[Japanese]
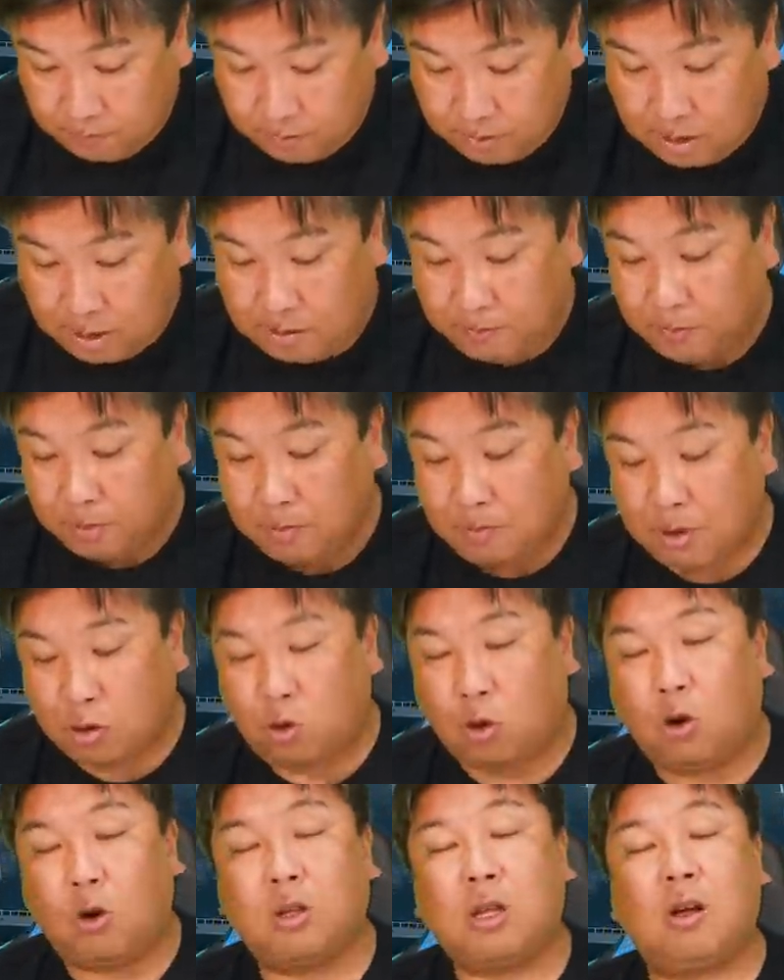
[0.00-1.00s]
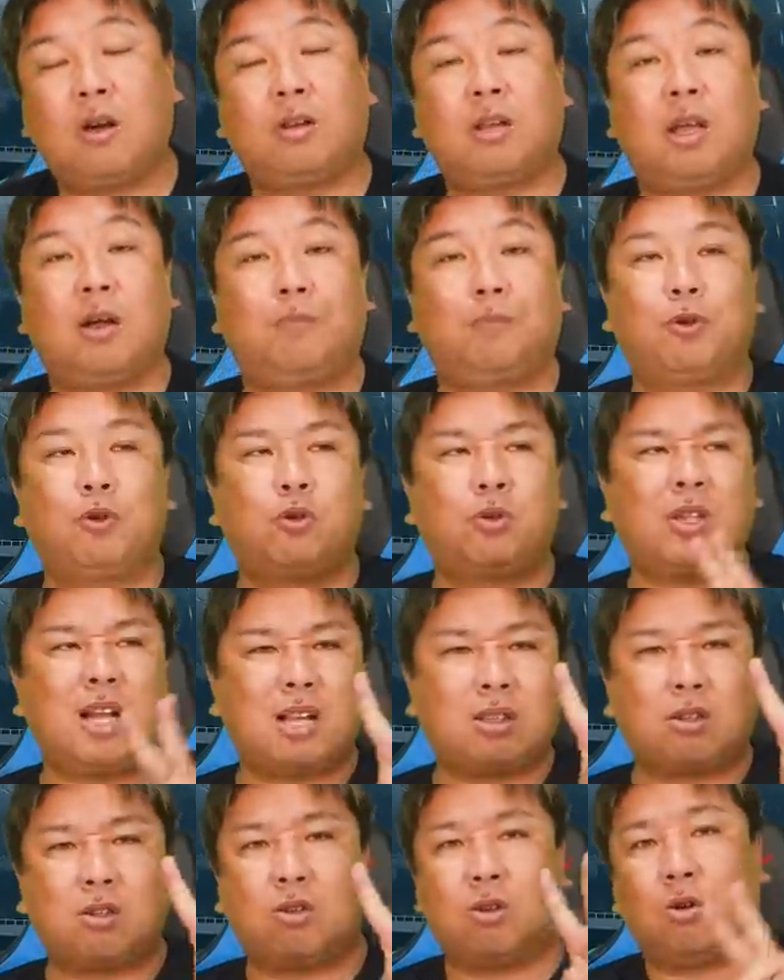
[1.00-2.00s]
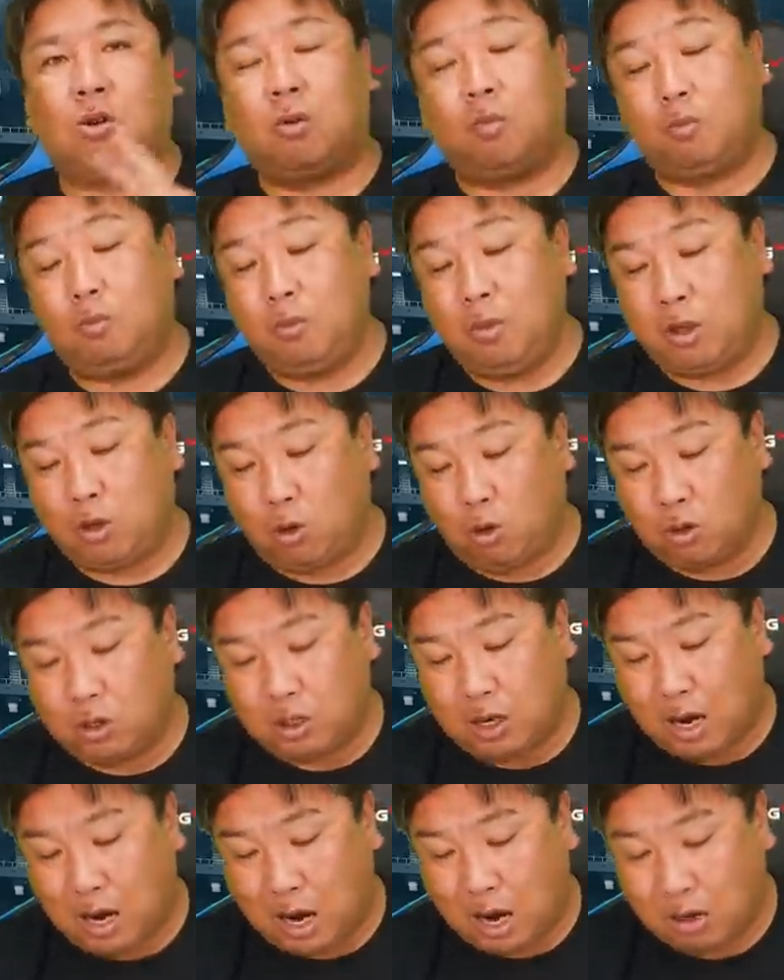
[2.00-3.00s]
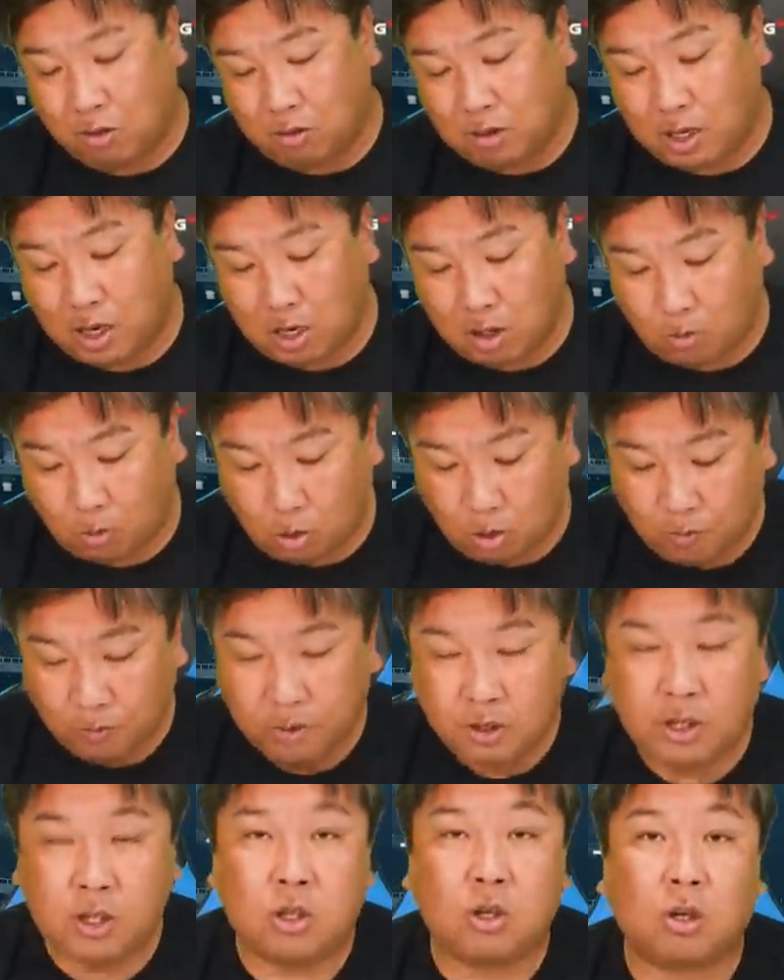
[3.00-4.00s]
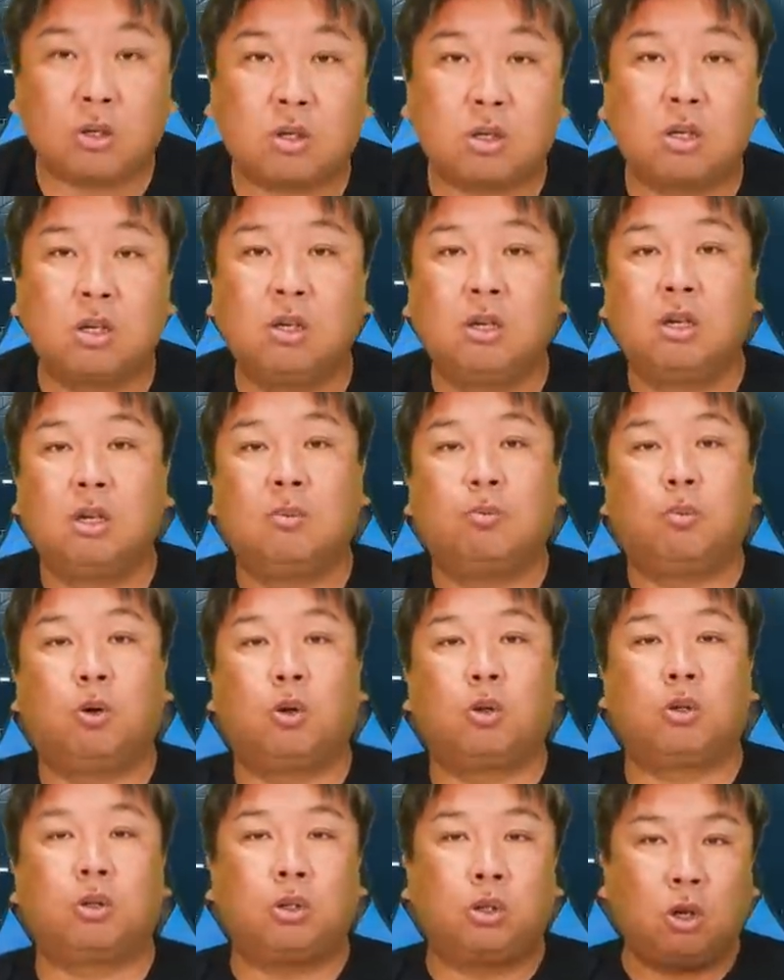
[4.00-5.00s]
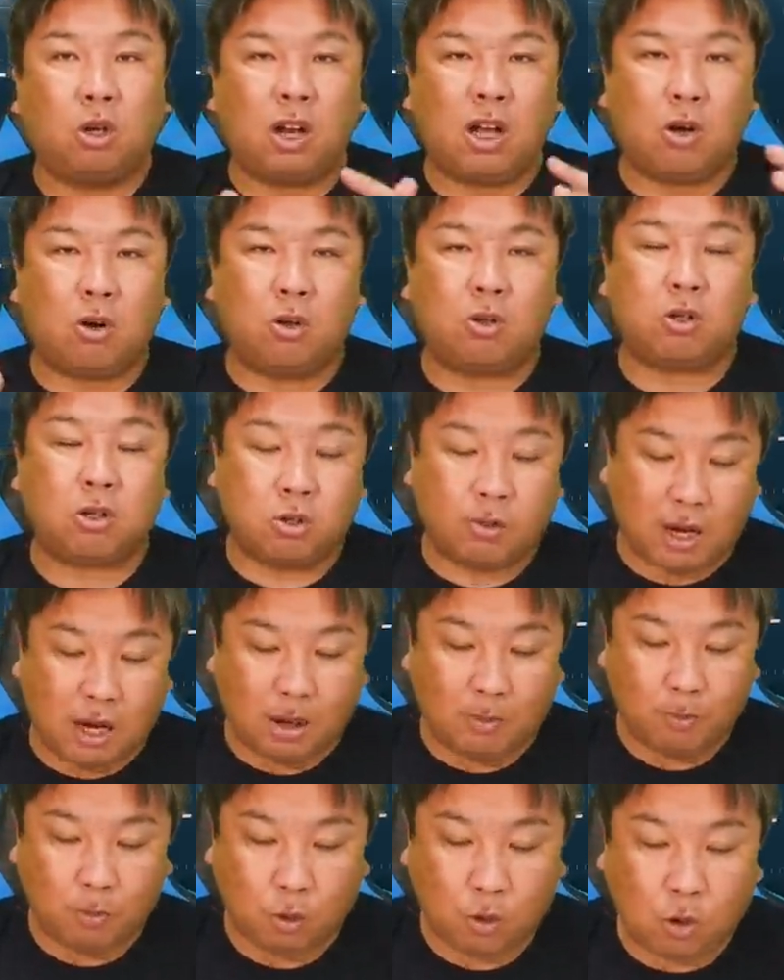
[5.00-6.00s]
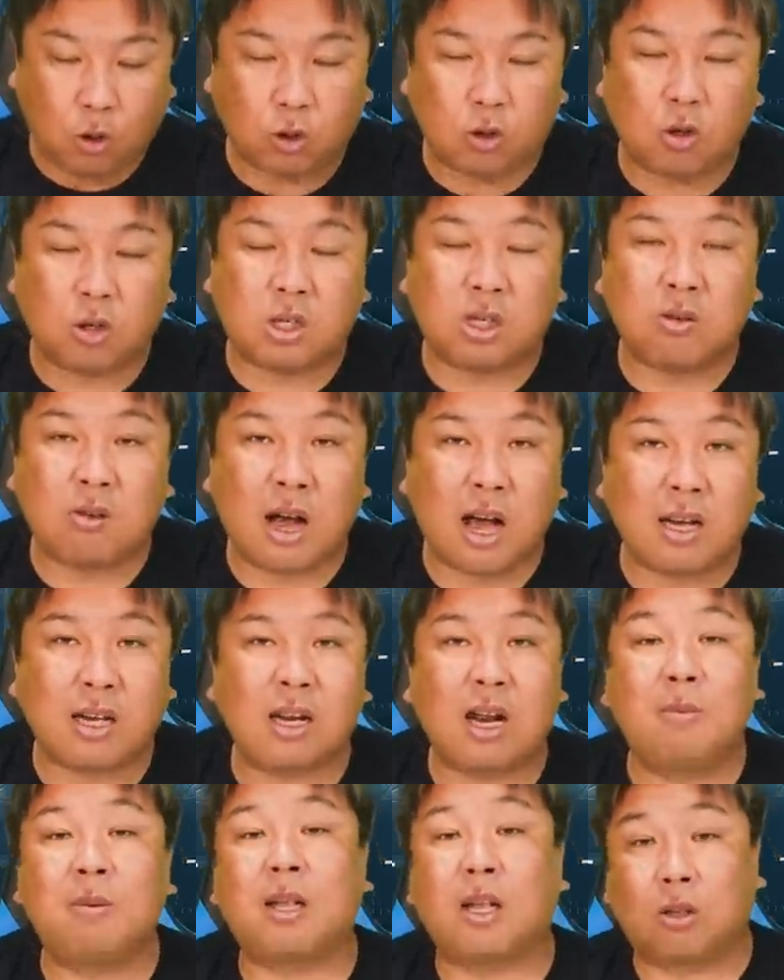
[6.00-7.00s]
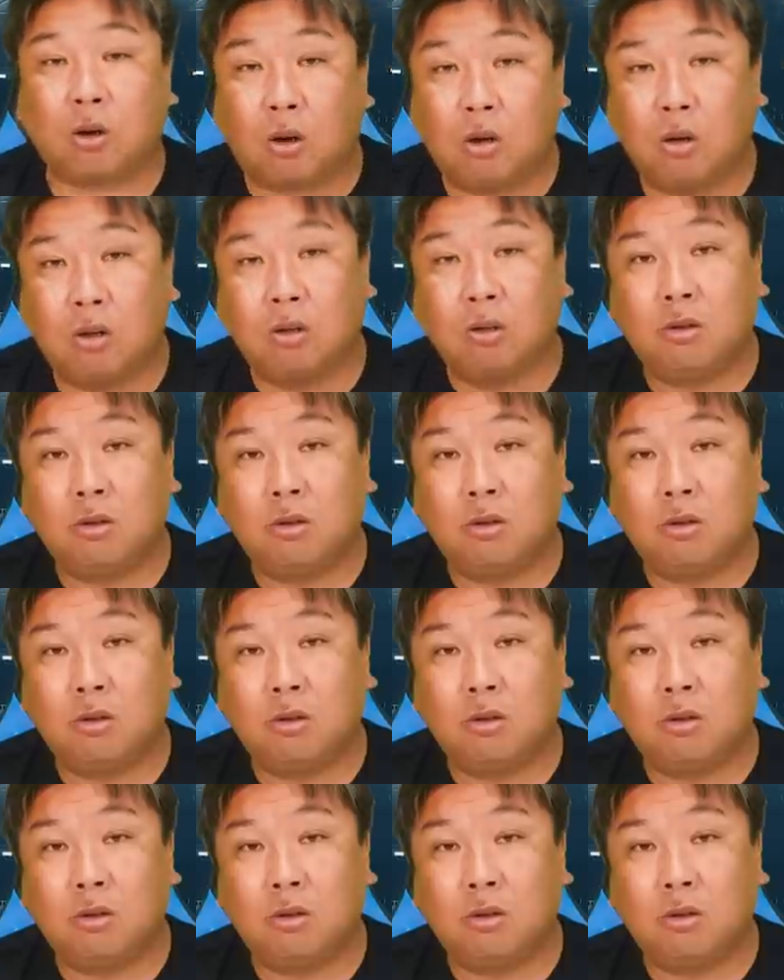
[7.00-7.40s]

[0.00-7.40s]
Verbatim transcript: で、まあ、ここではね、2つの見通しがあるんだけども1つもうドラゴンズはもう今年は諦めたと